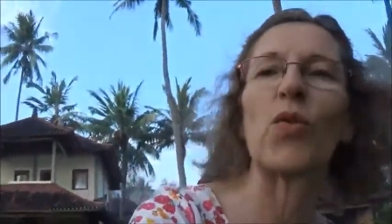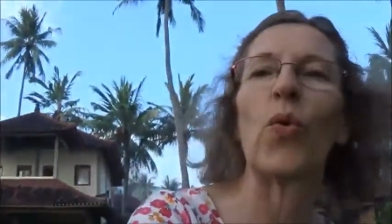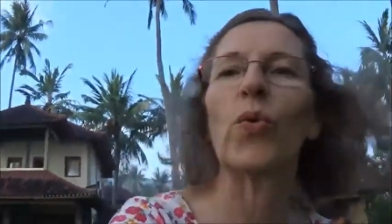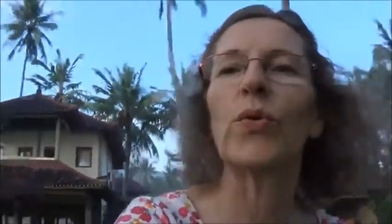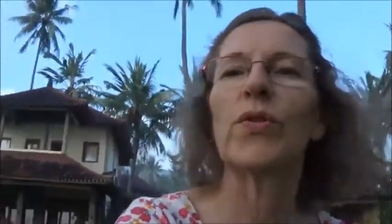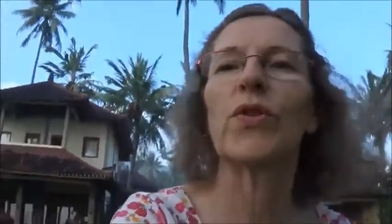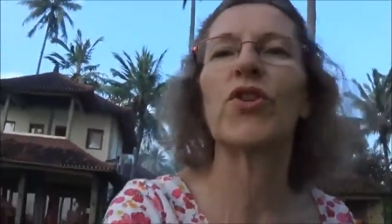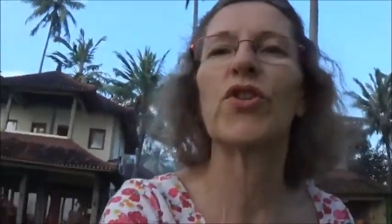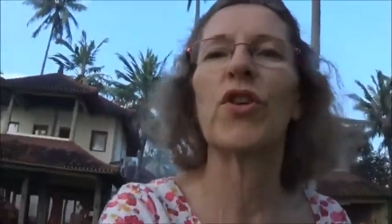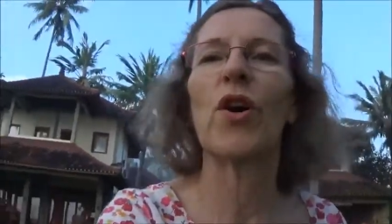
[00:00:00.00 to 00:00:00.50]

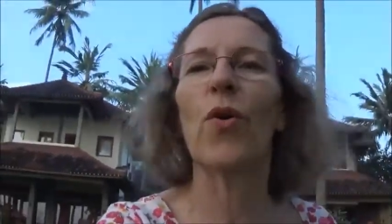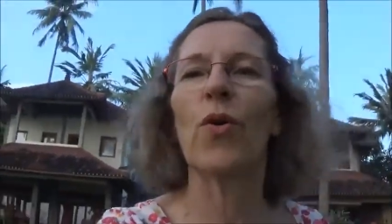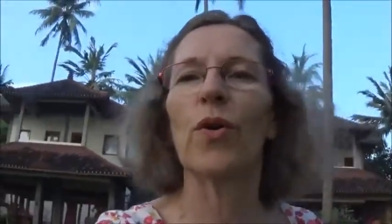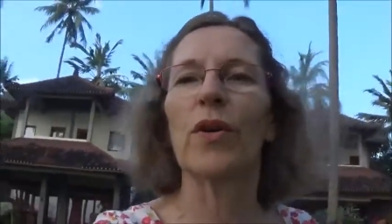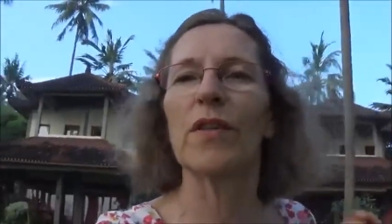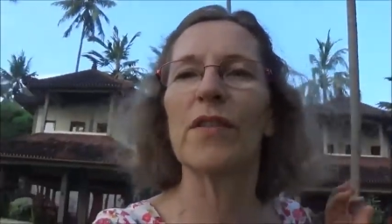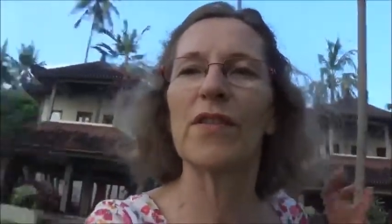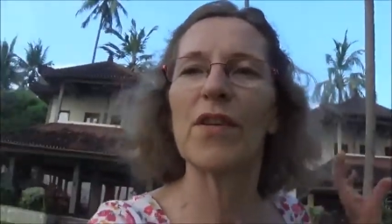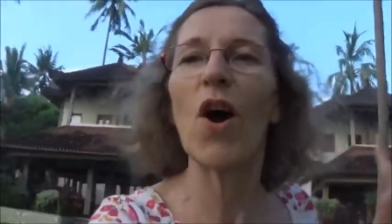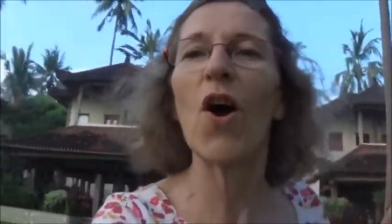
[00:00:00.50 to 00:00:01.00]
große Schaukel.
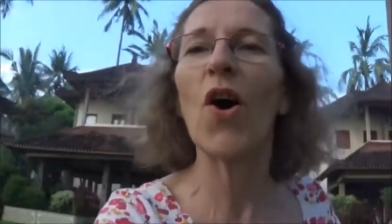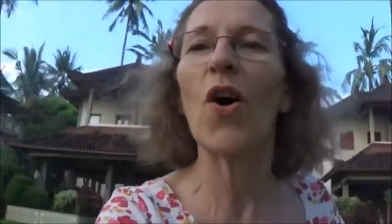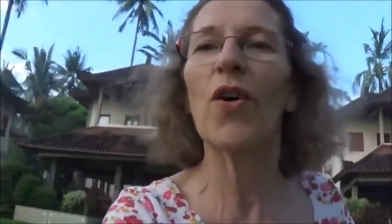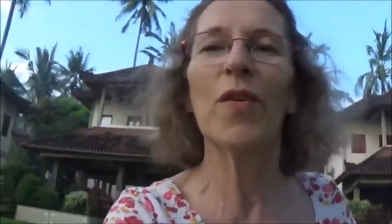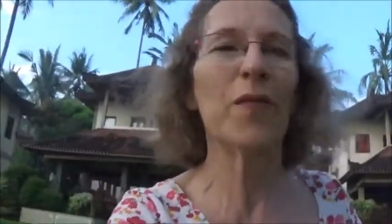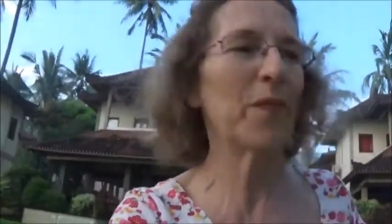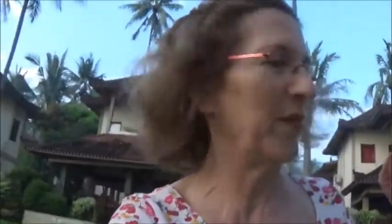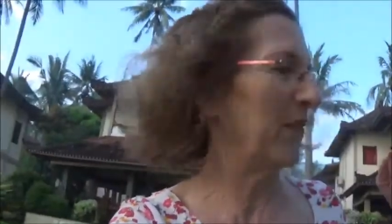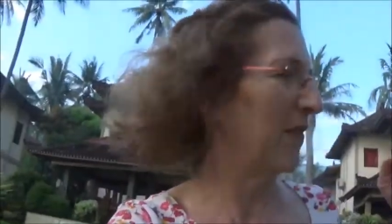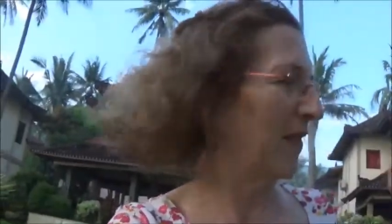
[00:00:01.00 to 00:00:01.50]
So,
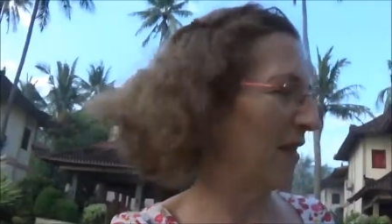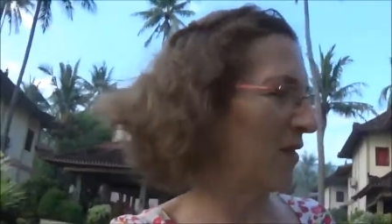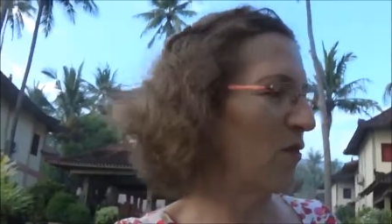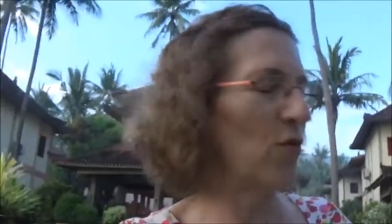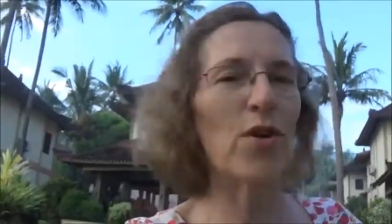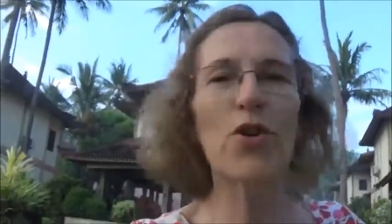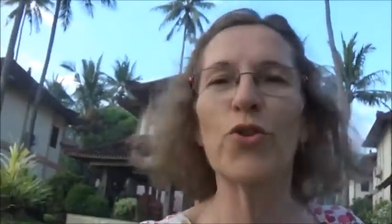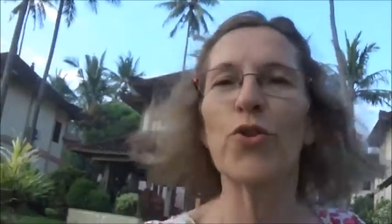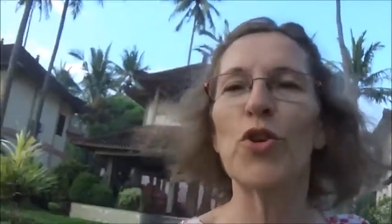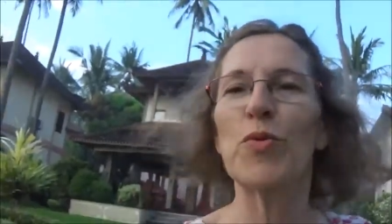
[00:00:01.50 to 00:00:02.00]
jetzt
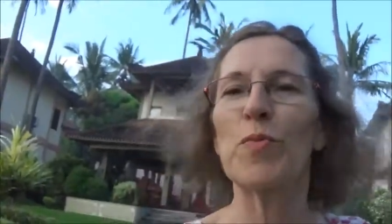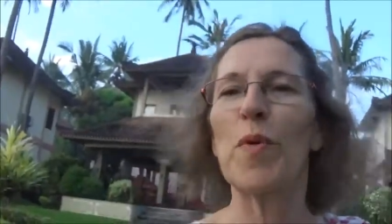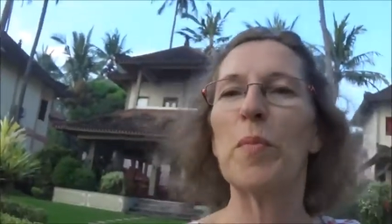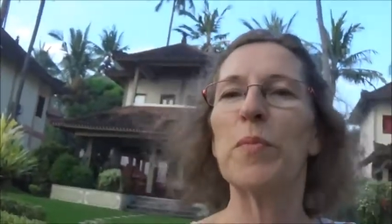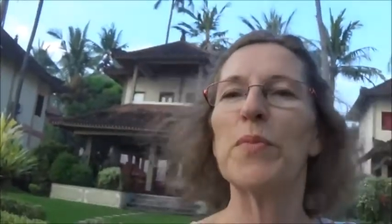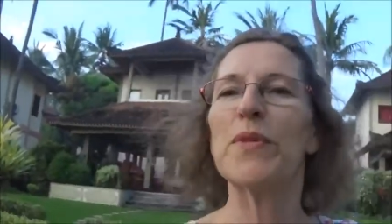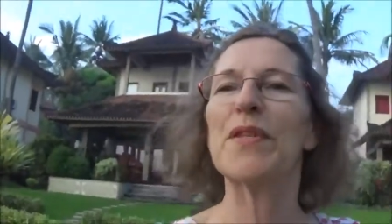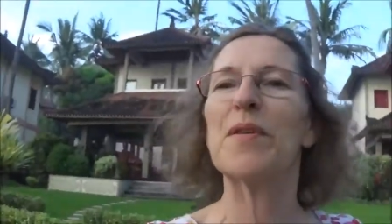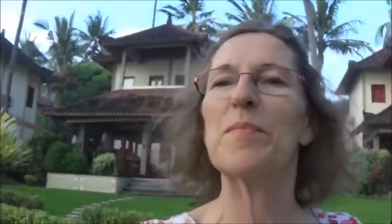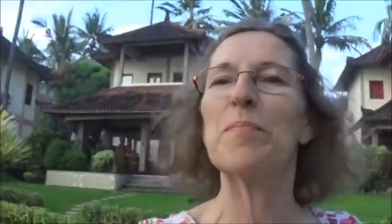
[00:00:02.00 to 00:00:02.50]
hole ich euch mal ein
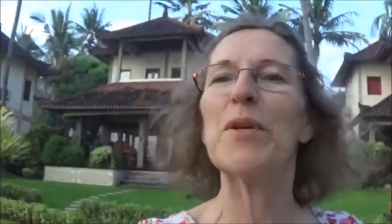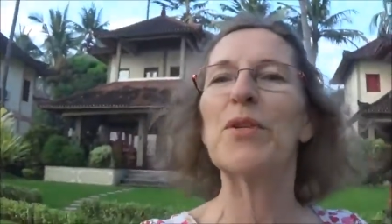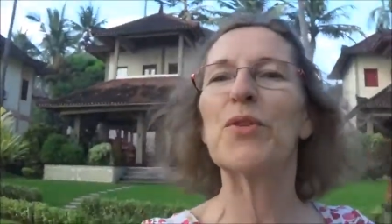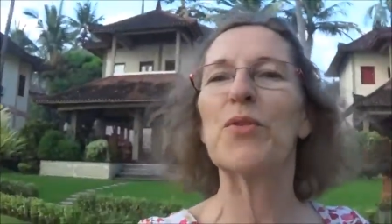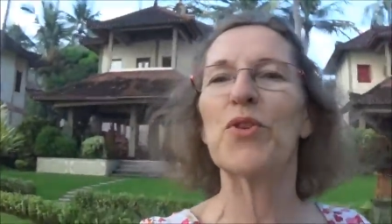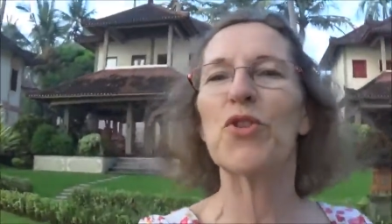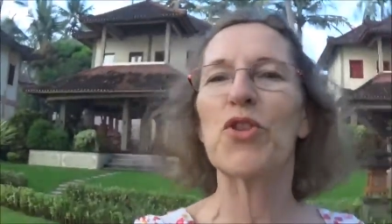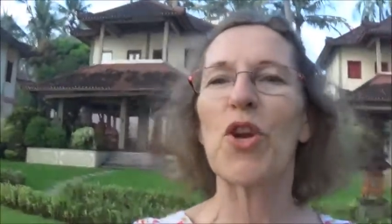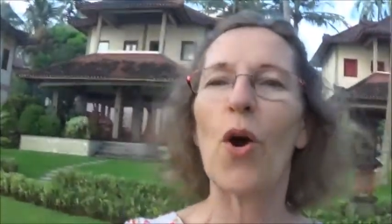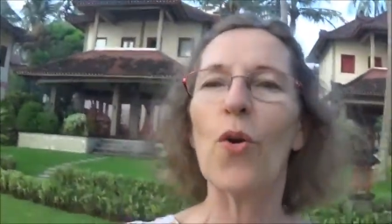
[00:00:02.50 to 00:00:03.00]
bisschen mit
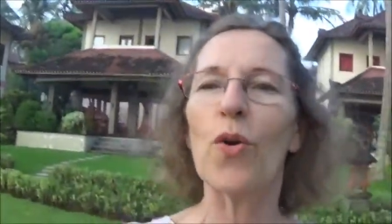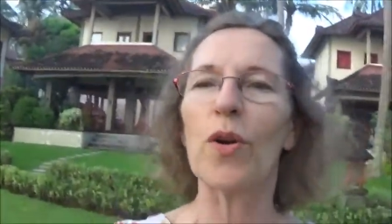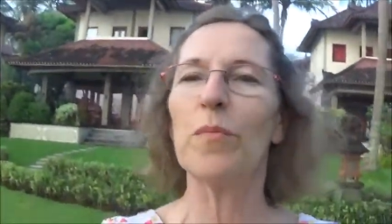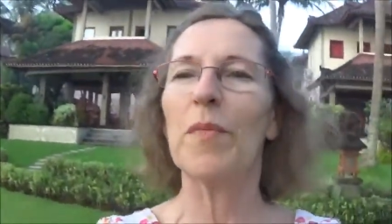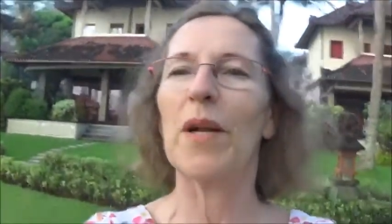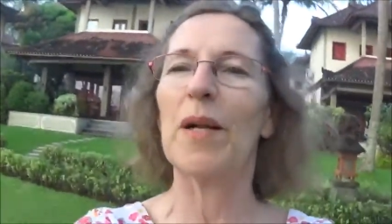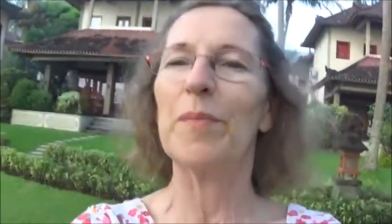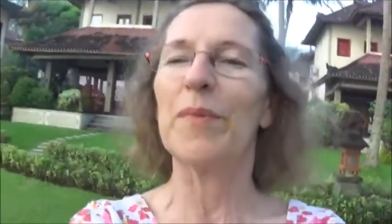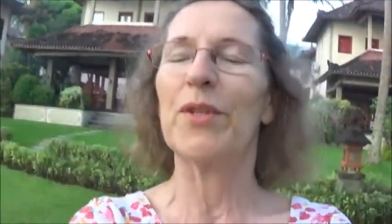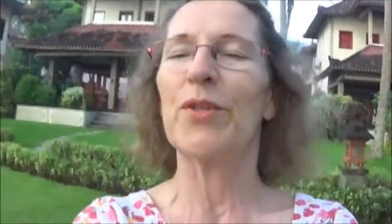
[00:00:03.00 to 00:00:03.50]
und schaukel
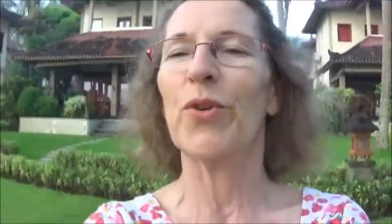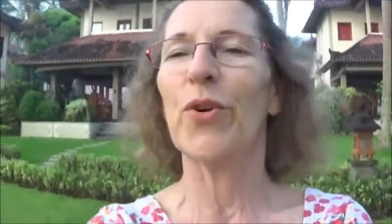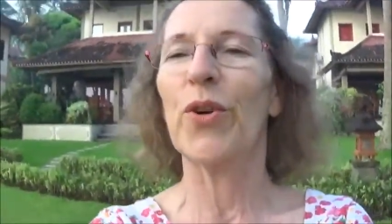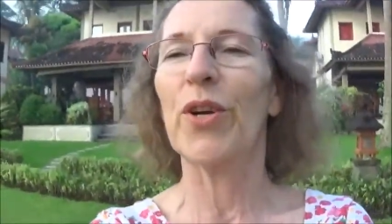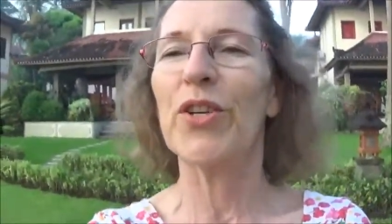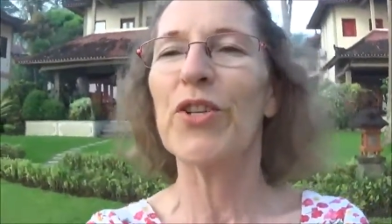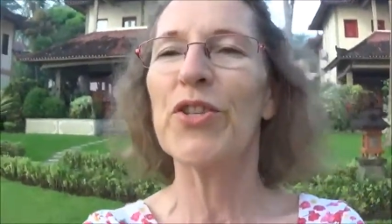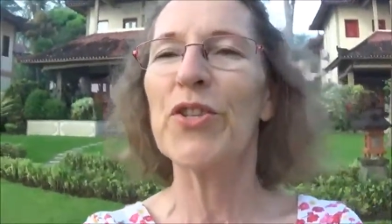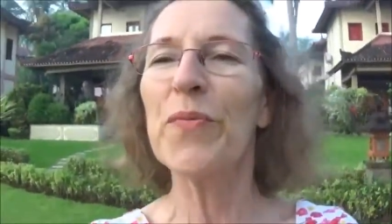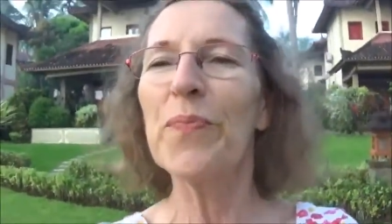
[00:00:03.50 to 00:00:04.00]
mal mit
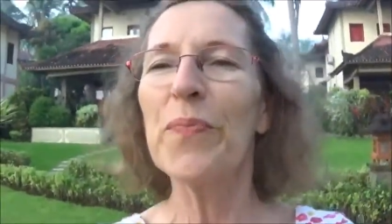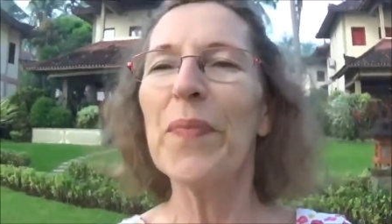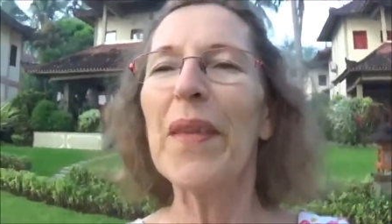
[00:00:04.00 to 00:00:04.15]
euch.